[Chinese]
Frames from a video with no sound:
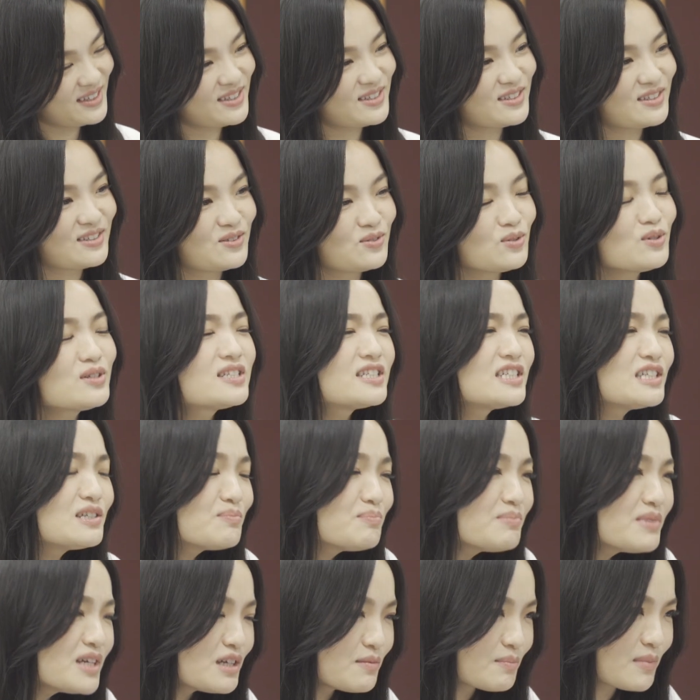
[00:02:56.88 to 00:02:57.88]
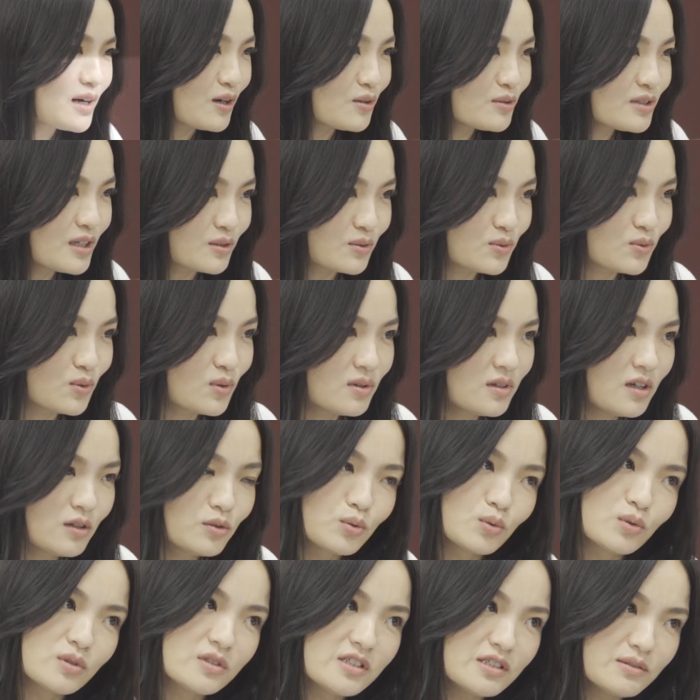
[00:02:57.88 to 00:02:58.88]
你说精密嘛？我想说要
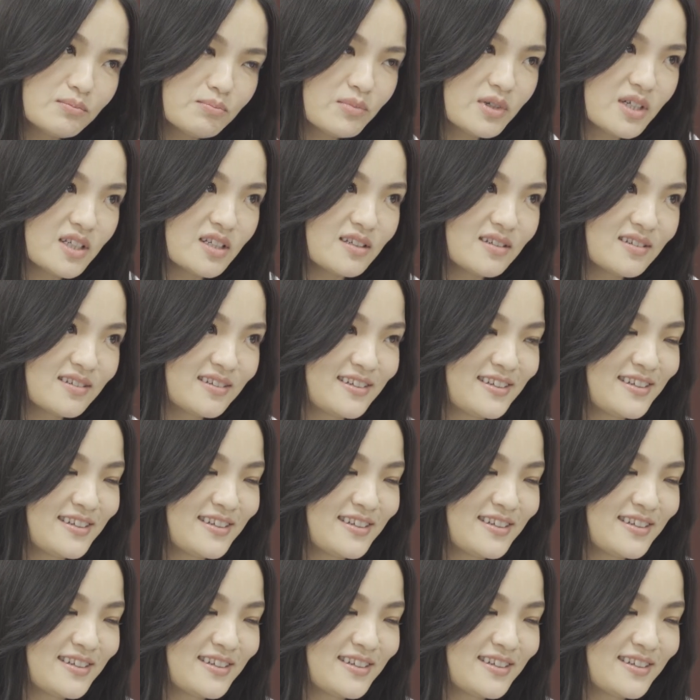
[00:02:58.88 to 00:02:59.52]
多精密，